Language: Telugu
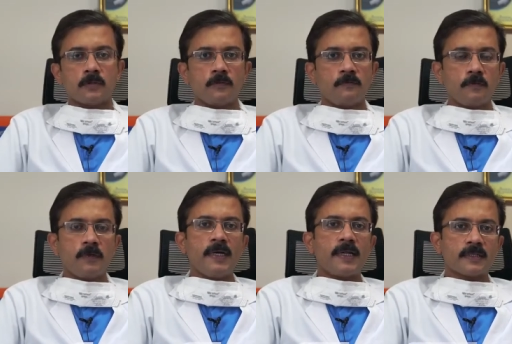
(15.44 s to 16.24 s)
సో
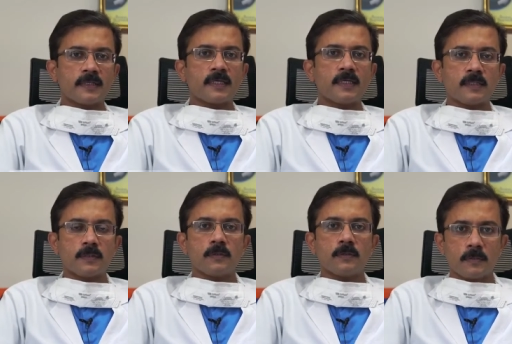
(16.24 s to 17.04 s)
ఫుడ్ అండ్
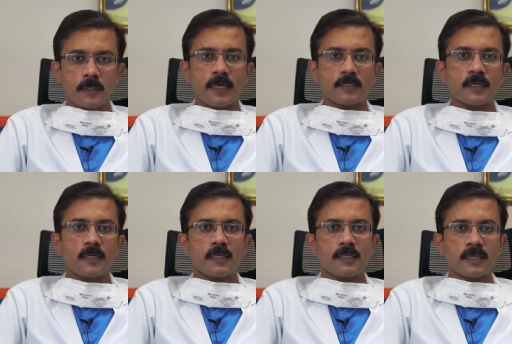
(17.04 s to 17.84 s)
ఎక్సర్సైజ్తో
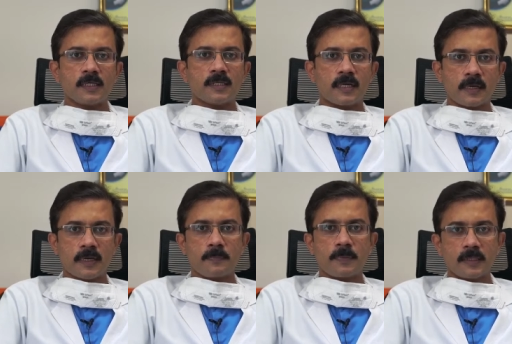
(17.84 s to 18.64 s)
న్యాచురల్గా తగ్గించడానికి
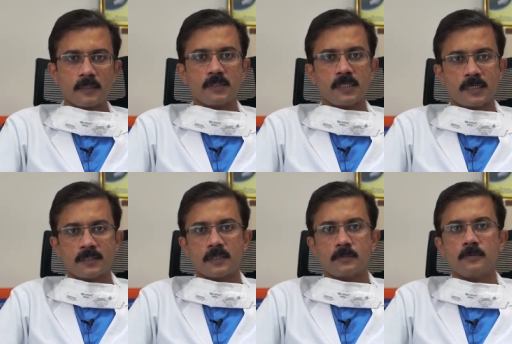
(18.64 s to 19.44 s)
ట్రై ప్రయత్నం
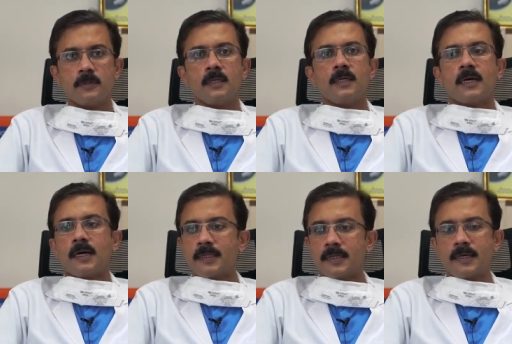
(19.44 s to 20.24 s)
చేస్తాము
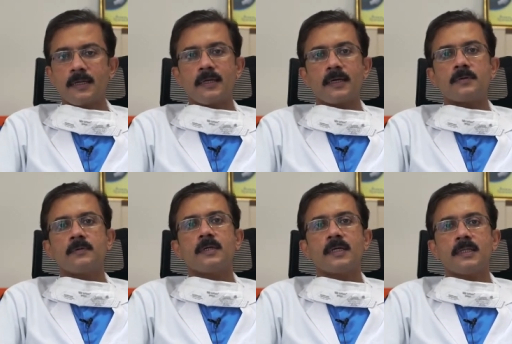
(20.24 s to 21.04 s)
అది కానీ
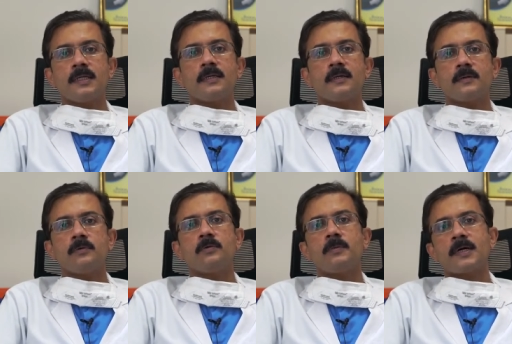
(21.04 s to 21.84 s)
లేకుంటే దెన్
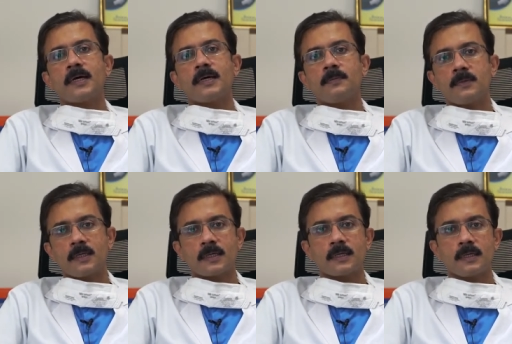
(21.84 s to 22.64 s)
ఊబకాయం
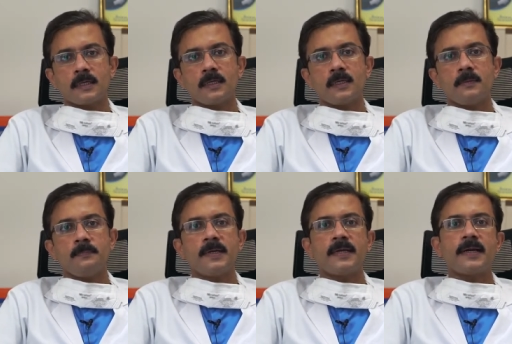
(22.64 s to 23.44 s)
తగ్గటానికి
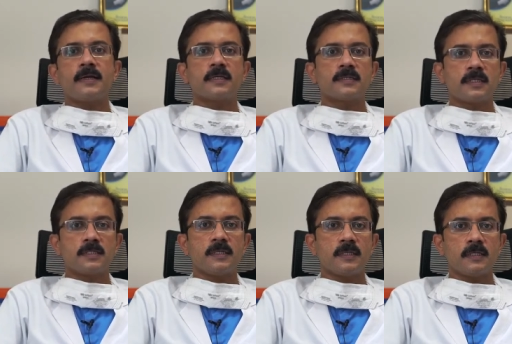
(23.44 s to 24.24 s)
బెరియాట్రిక్
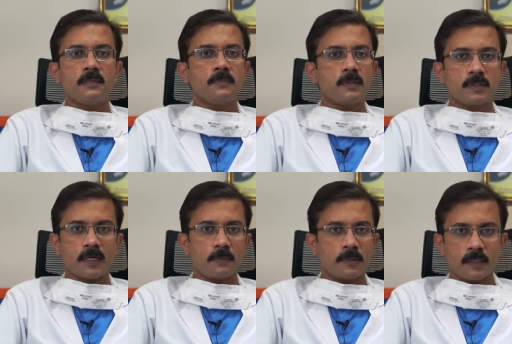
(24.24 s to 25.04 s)
సర్జరీ అనేది మీరు
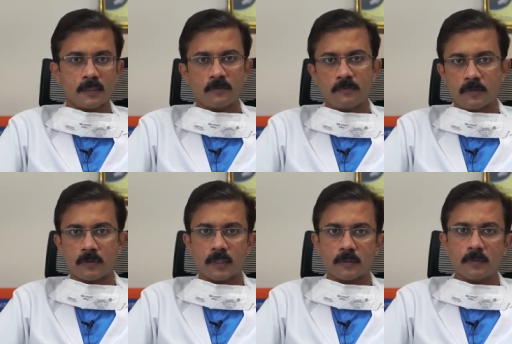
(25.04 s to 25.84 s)
చాలామంది అందరూ
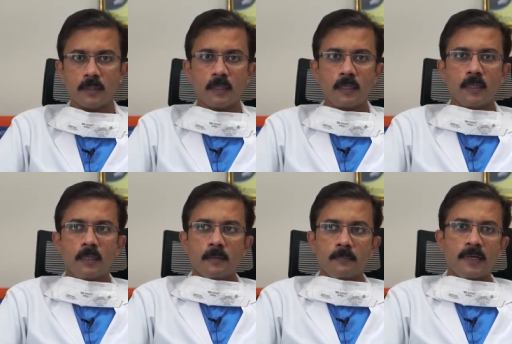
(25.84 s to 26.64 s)
వినుంటారు
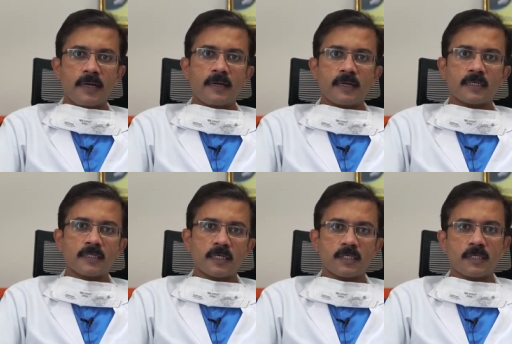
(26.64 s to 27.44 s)
బెరియాట్రిక్
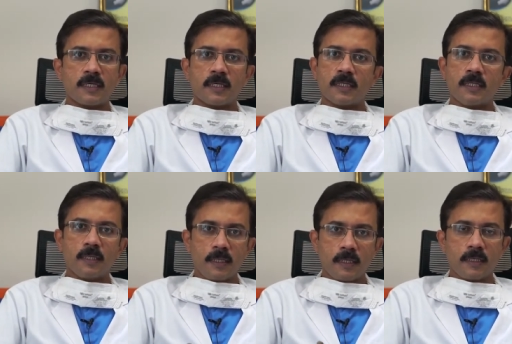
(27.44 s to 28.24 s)
సర్జరీ
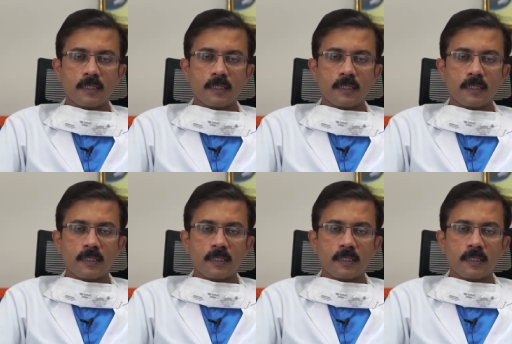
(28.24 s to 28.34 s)
అనేది